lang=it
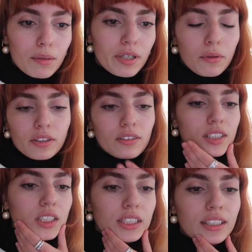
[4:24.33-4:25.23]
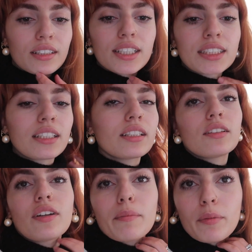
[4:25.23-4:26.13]
per quanto la storia sia interessante
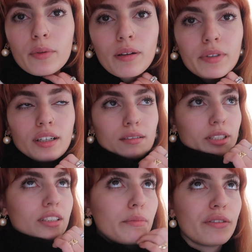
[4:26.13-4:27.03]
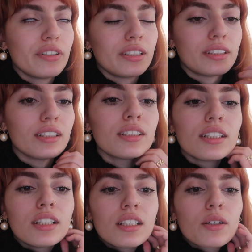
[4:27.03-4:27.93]
non è proprio la mia materia preferita,
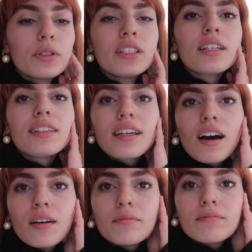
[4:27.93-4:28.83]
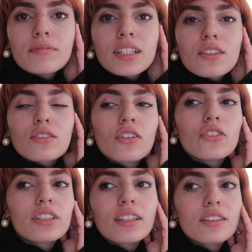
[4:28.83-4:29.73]
quindi in realtà sono
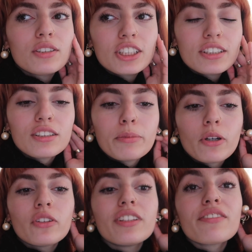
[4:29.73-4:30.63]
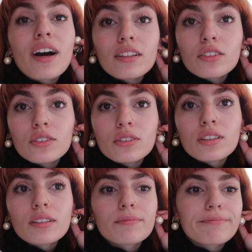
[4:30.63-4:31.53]
agitata lo stesso, però di
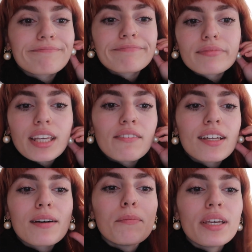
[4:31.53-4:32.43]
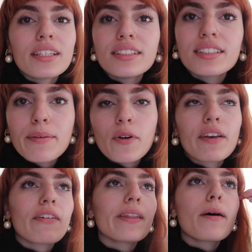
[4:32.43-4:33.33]
fatto che vada benissimo,
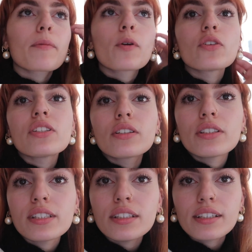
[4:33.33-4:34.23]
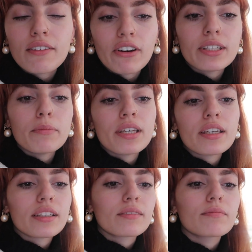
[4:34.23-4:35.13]
che vada così così, che vada
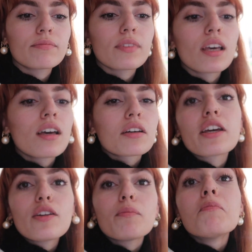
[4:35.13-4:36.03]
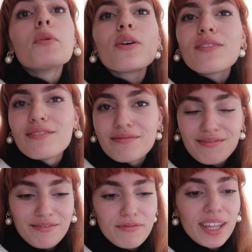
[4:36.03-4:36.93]
bene, che boh,
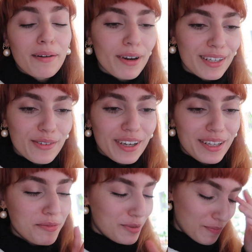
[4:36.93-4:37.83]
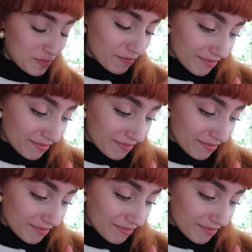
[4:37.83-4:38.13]
vada male non credo proprio.